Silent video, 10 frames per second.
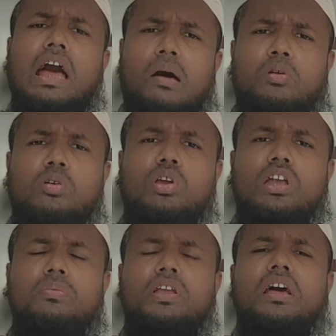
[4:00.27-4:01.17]
আমল করে
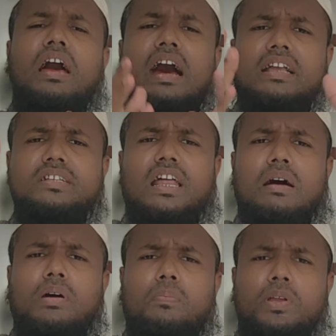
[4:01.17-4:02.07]
নেবেন আর যারা
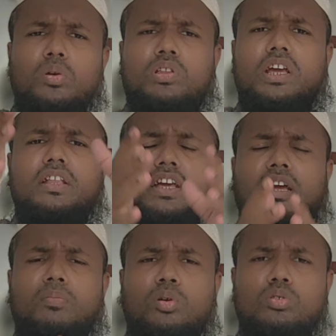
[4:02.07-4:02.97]
আমার ভিডিও থেকে
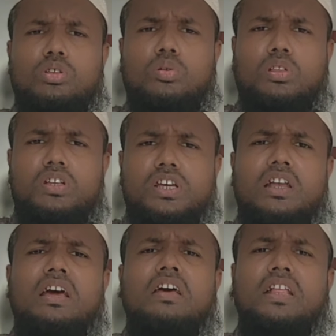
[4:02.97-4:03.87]
দেখে মুখস্থ করতে
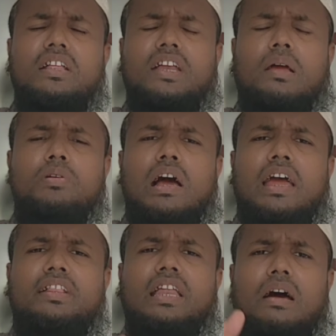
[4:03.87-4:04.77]
চান তাদেরকে আমি
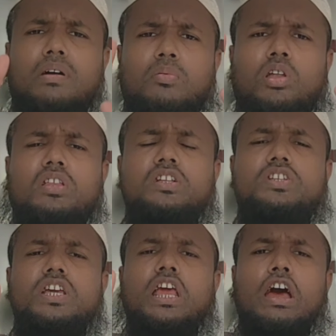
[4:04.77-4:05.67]
আয়াতটি আবার বলে
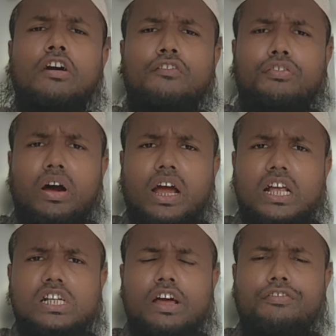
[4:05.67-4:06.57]
দিচ্ছি
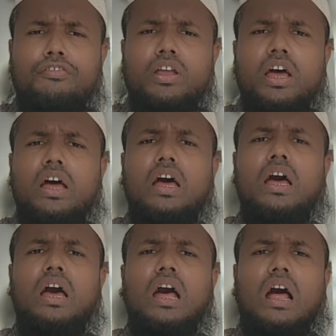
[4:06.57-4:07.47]
ফাঁকা সাফনা
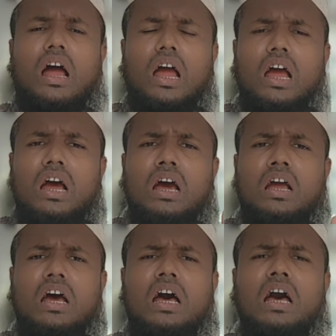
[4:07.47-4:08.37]

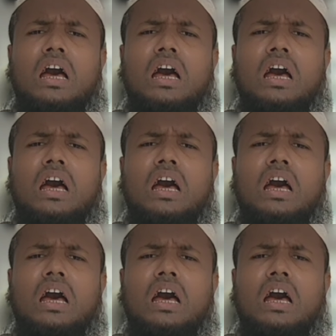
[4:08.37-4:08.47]
আংকা